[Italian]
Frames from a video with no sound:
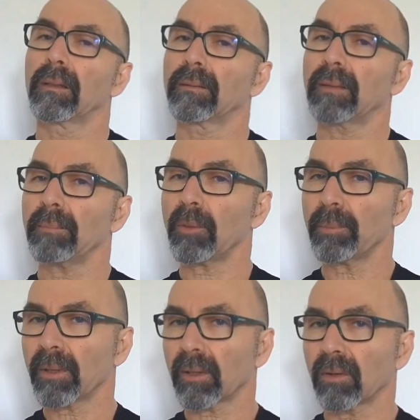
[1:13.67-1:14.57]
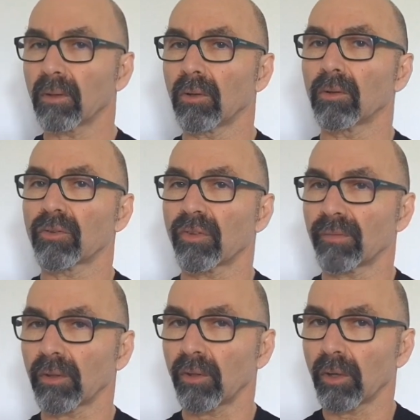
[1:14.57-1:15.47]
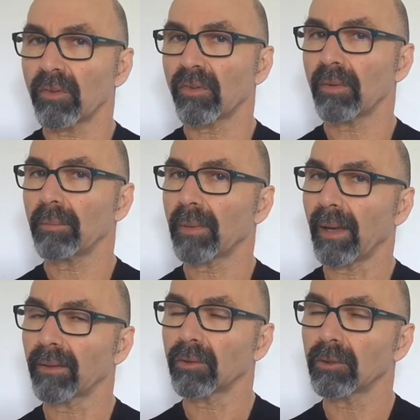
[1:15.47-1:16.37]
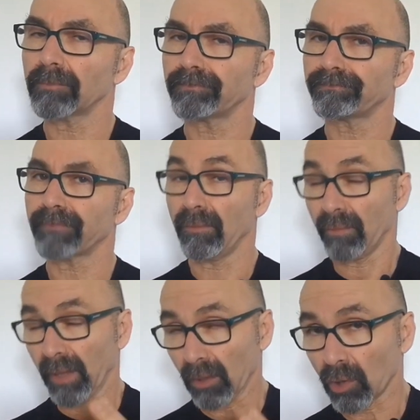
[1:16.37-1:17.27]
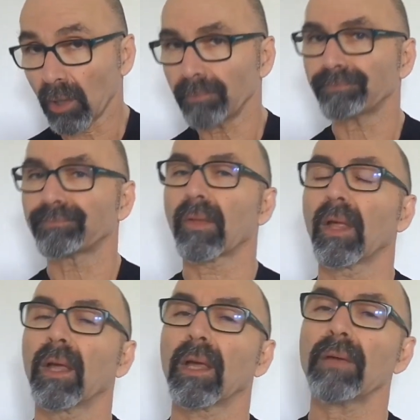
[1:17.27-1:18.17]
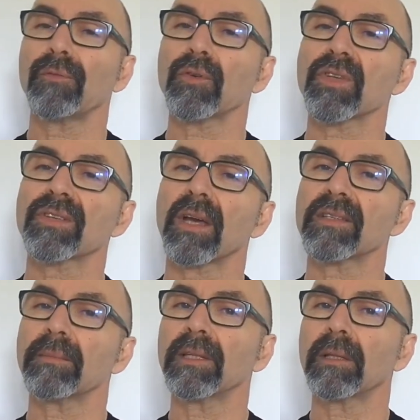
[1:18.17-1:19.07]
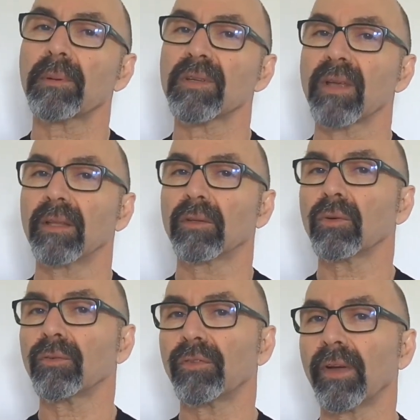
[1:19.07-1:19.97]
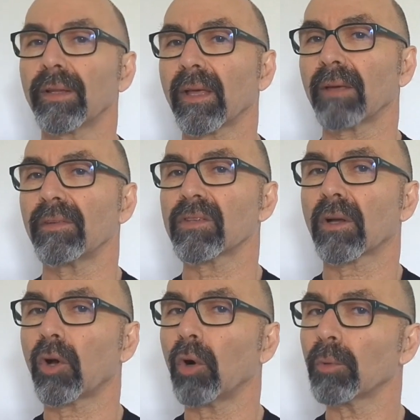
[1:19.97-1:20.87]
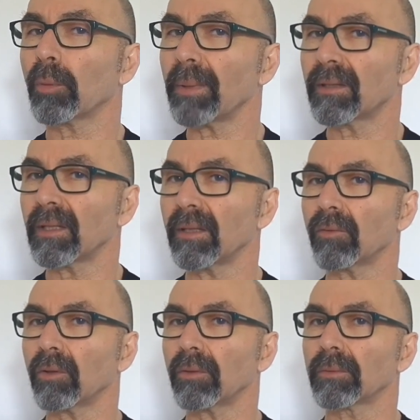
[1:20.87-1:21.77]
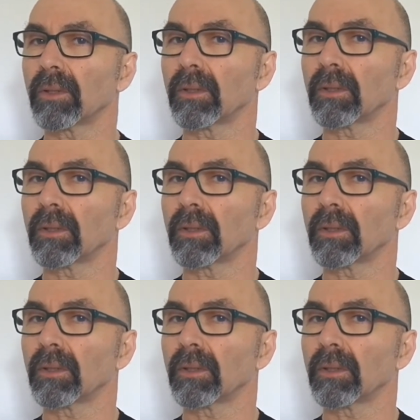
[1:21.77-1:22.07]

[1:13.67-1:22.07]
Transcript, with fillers: Dal mio piccolo osservatorio mi è sembrato invece che fosse scarsamente presente un'offerta che avesse come obiettivo